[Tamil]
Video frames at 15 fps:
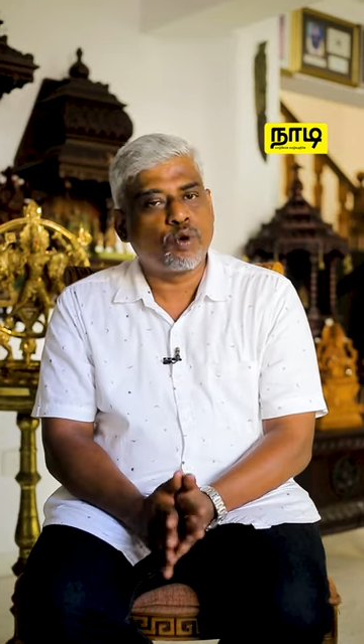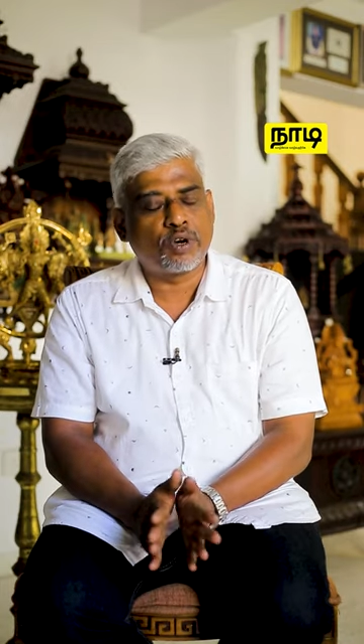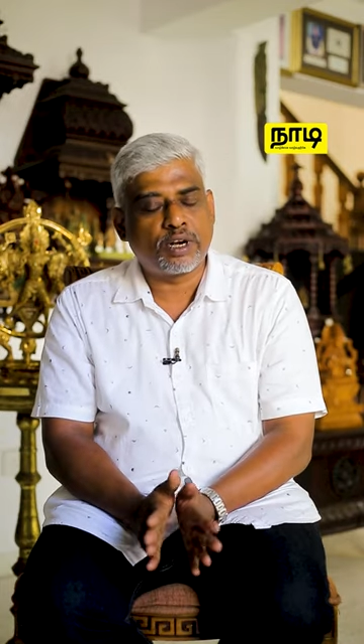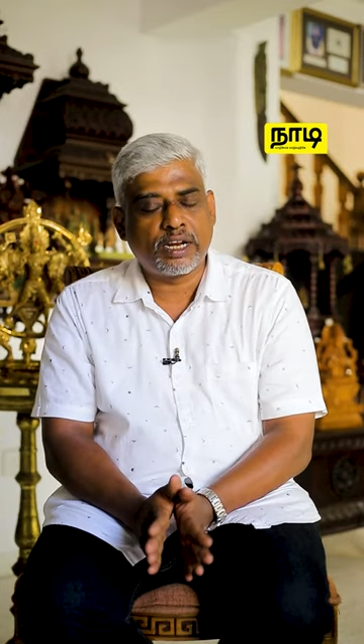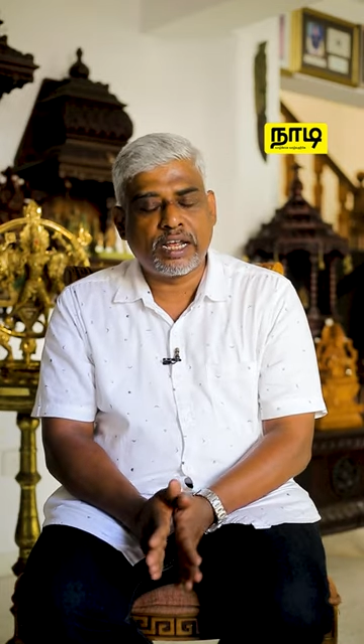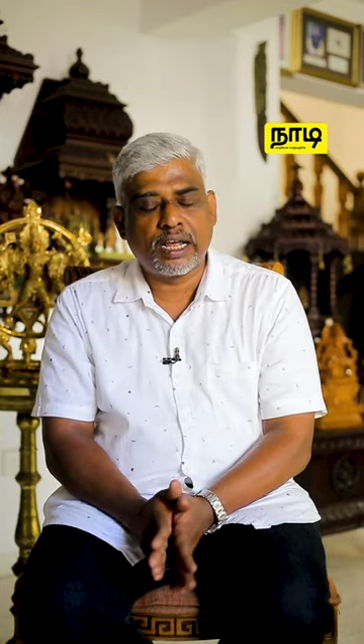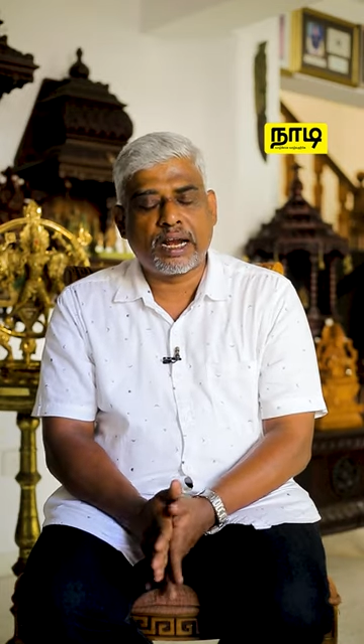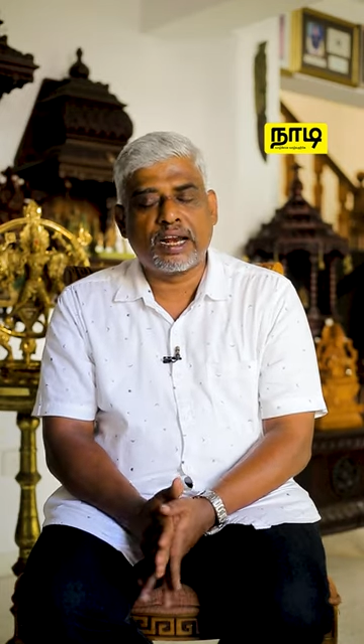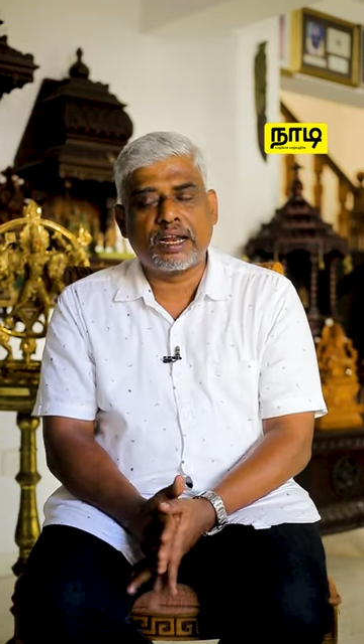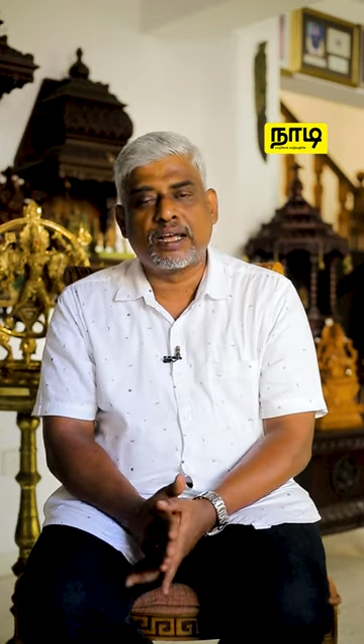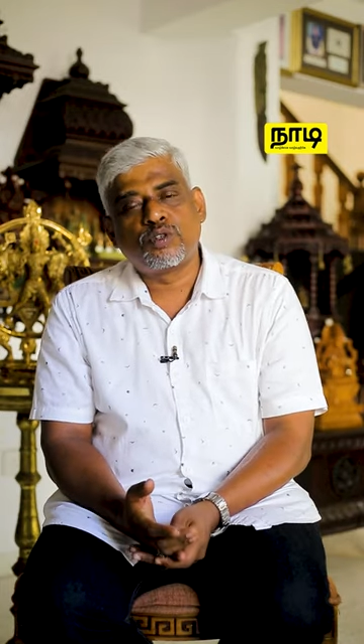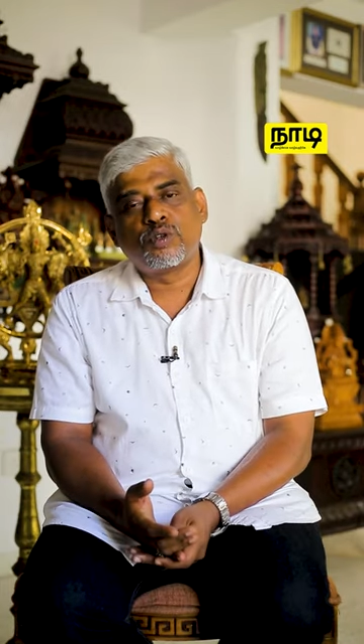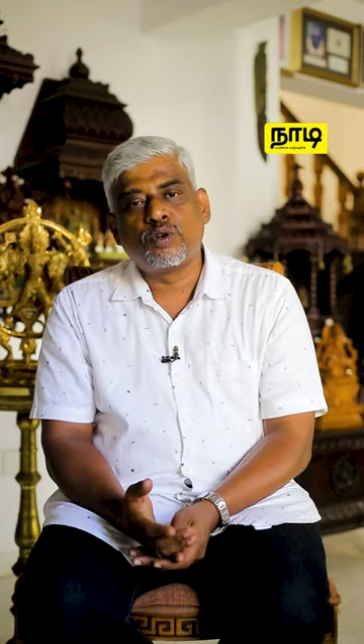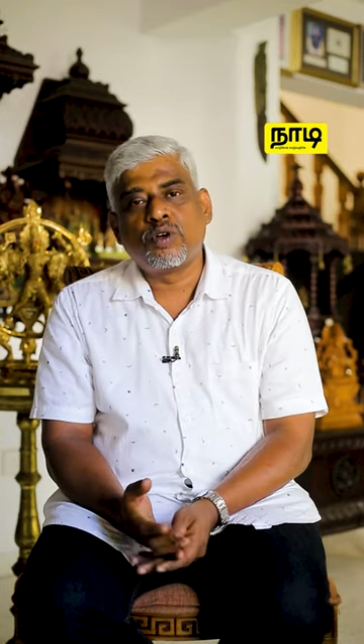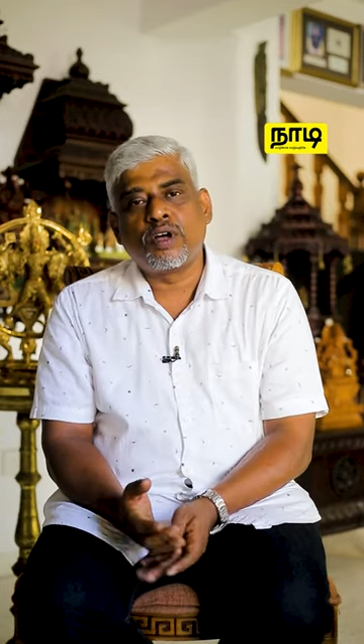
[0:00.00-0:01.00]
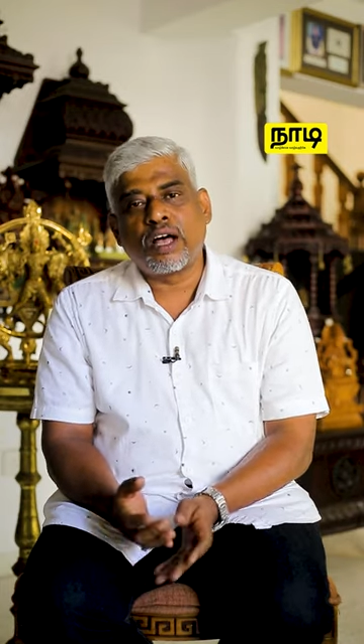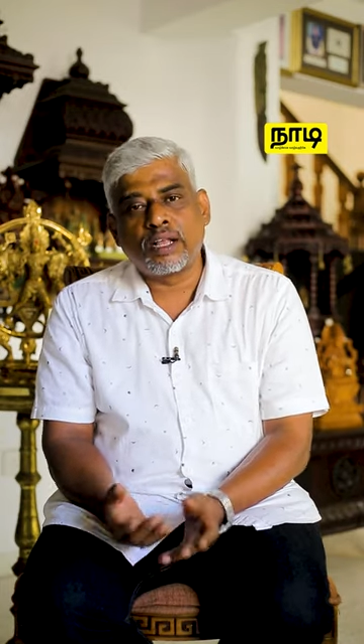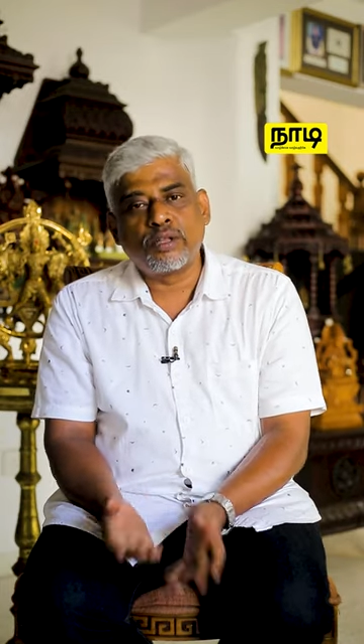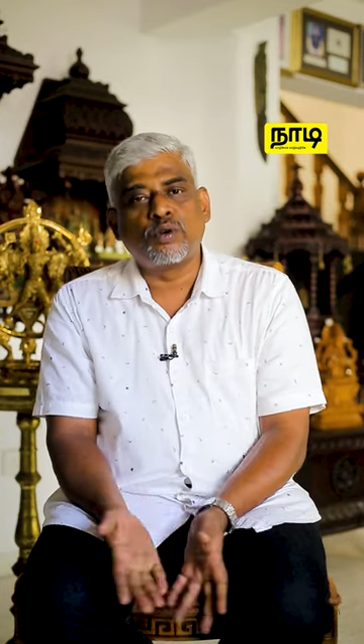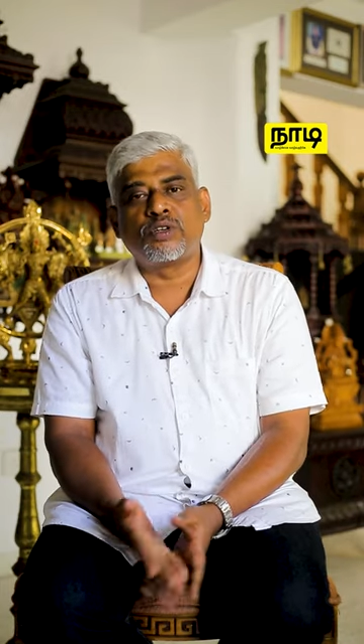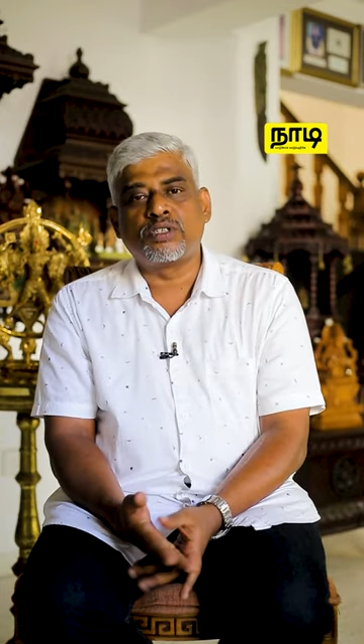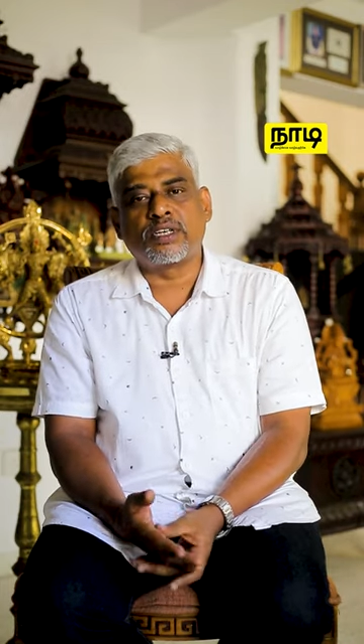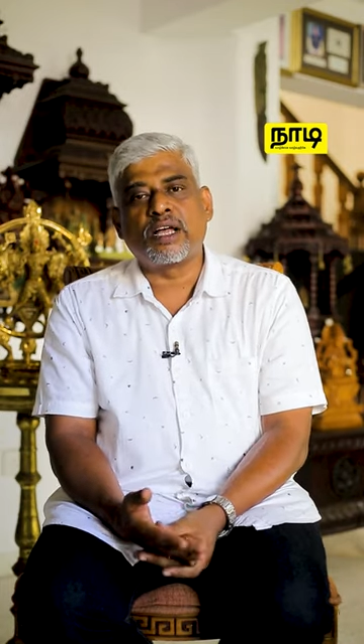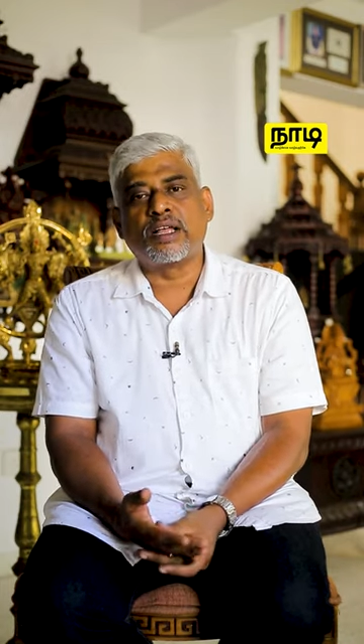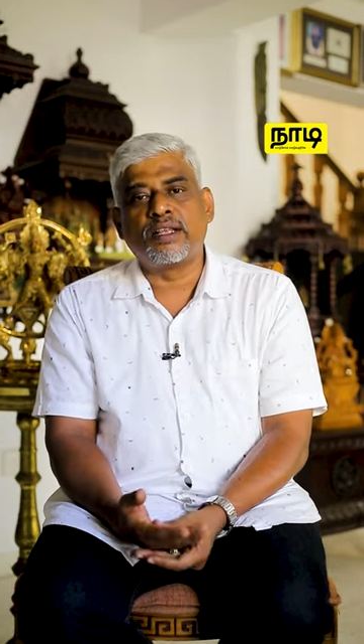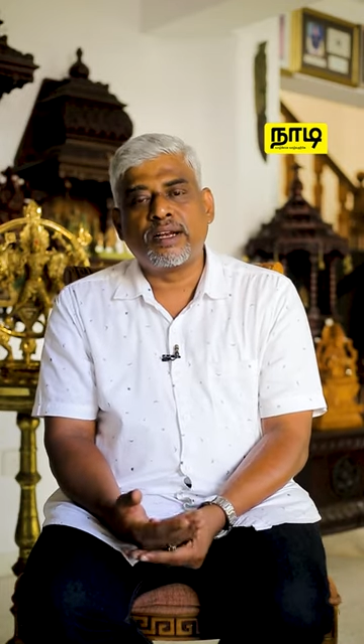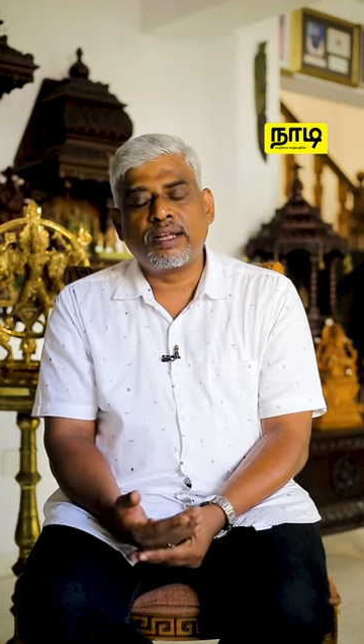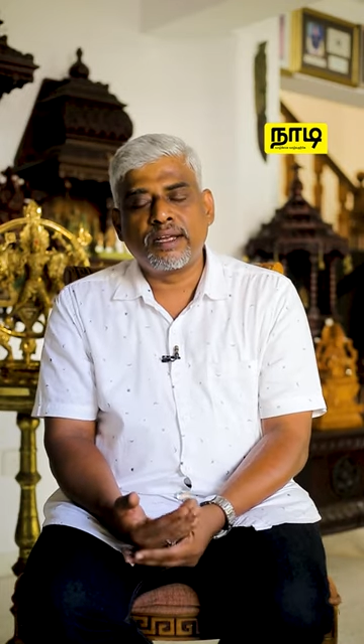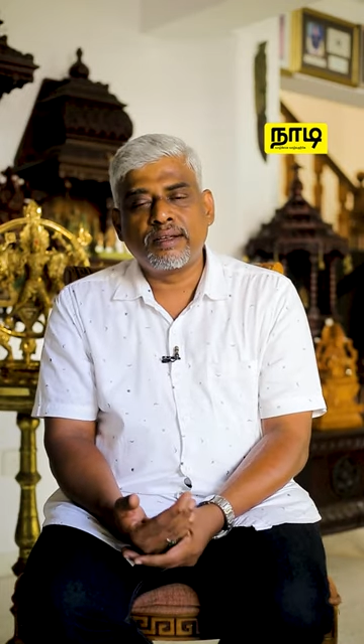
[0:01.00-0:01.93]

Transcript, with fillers: ஒட்டி அல்ல ஸோ அது ஒரு சாதனை